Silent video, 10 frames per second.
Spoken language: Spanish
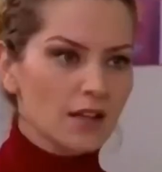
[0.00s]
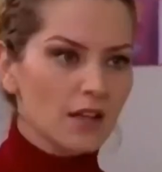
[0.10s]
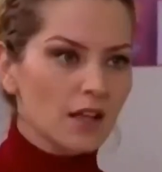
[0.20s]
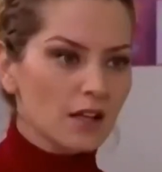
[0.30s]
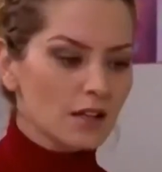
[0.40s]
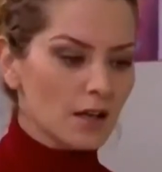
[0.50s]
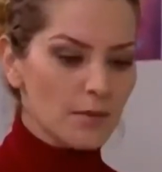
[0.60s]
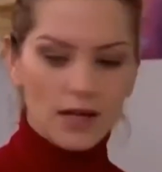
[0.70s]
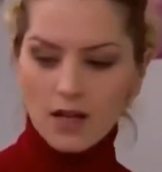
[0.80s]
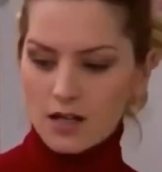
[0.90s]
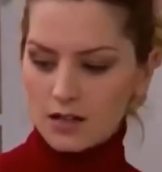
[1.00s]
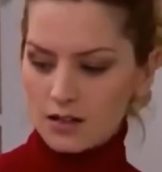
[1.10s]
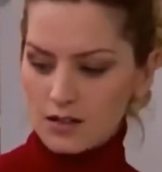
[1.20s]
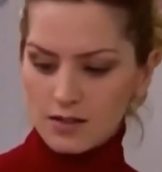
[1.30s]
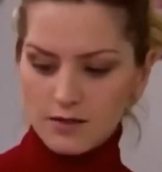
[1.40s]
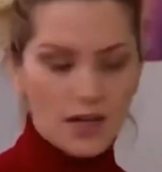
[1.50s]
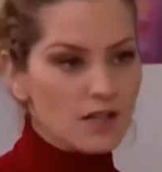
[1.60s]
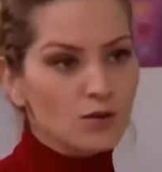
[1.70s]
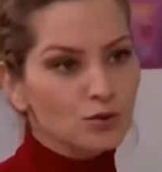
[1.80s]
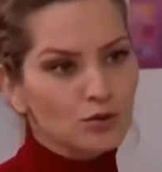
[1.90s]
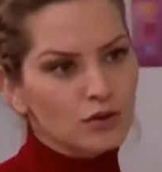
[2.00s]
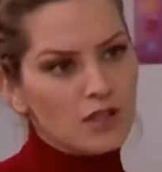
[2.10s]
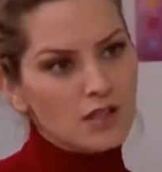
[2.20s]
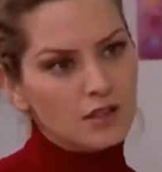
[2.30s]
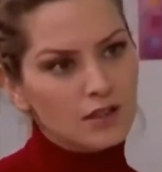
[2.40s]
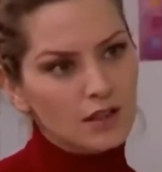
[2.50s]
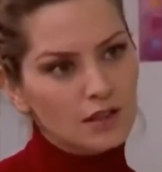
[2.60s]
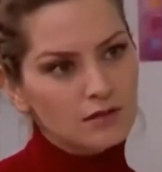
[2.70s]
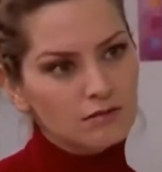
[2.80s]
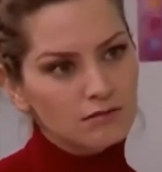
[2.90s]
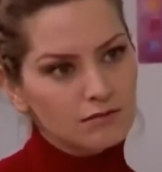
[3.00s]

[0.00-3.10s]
Sigue invitando a todas las solteras que encuentra a trabajar con él.